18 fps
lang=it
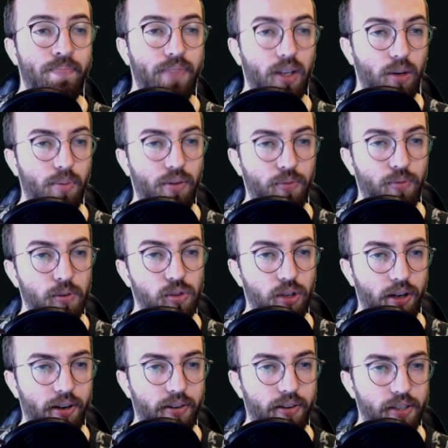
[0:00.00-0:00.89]
Come
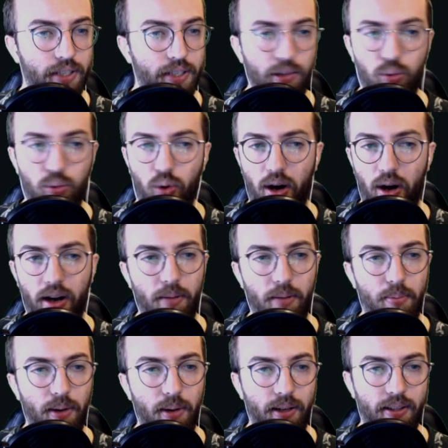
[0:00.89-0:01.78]
funzionano i santuari?
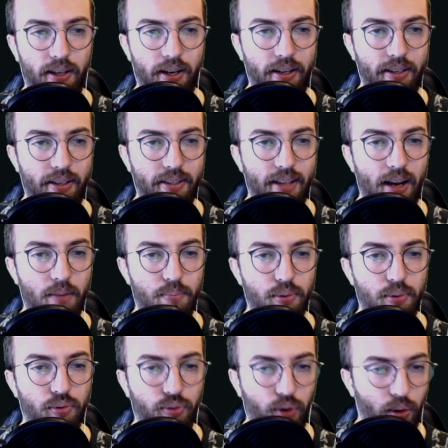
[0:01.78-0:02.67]
Partirei dal
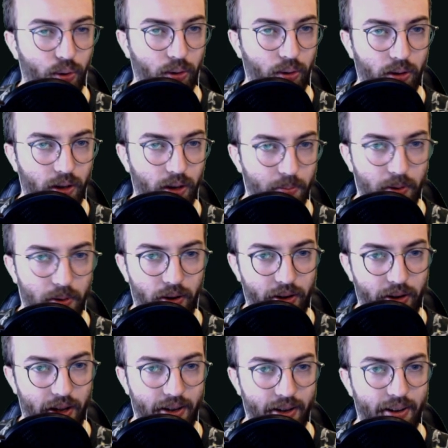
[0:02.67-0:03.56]
più forte,
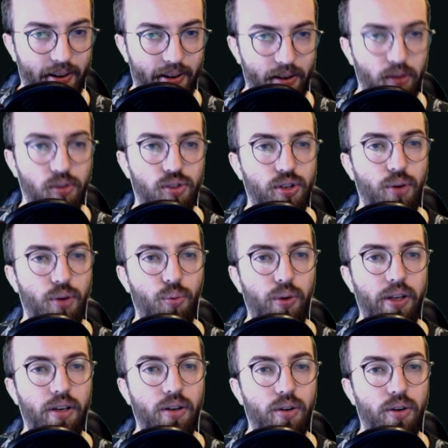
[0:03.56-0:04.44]
perché anche la nostra
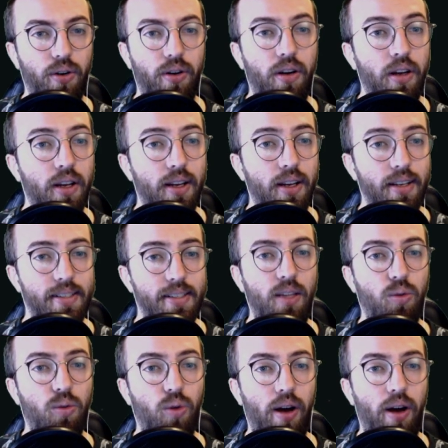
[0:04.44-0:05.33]
Wincon,
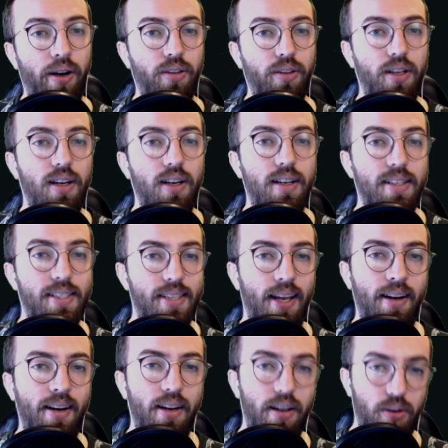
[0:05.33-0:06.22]
santuario delle
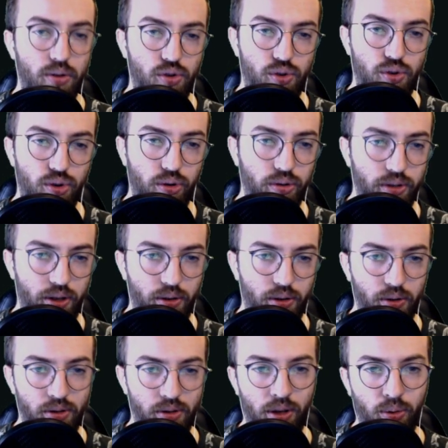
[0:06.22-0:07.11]
zanne rocciose,
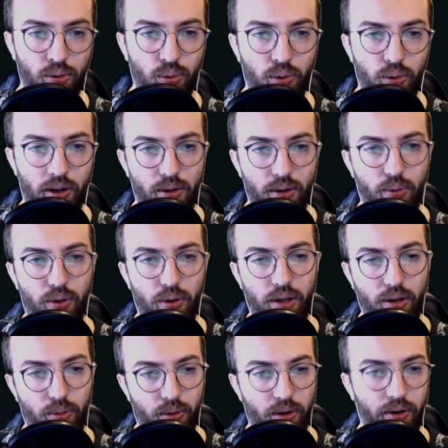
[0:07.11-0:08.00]
costa 2 di
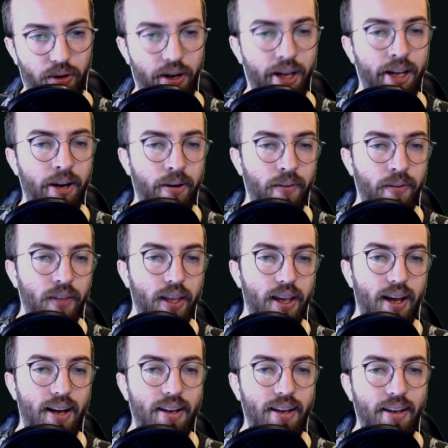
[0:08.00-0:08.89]
cui uno nero,
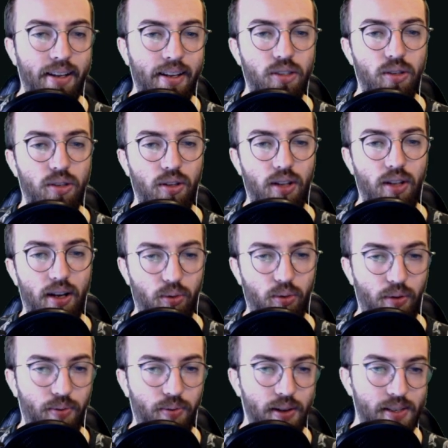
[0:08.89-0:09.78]
all'inizio della
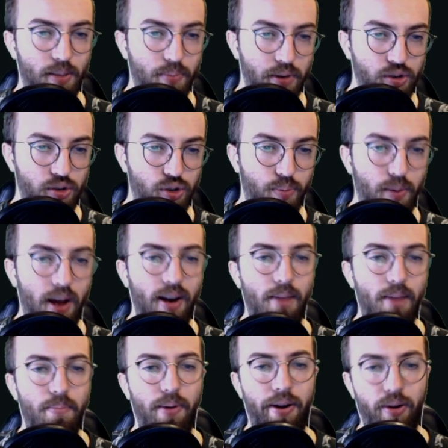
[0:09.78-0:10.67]
tua fase
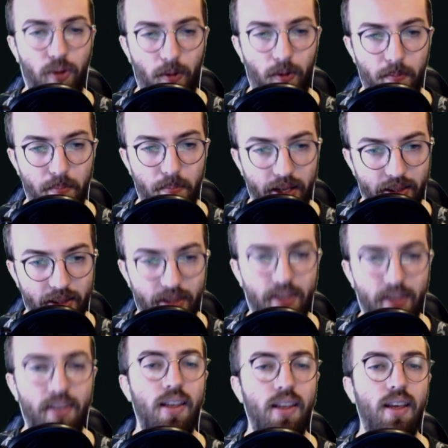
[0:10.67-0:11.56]
principale pre-combat,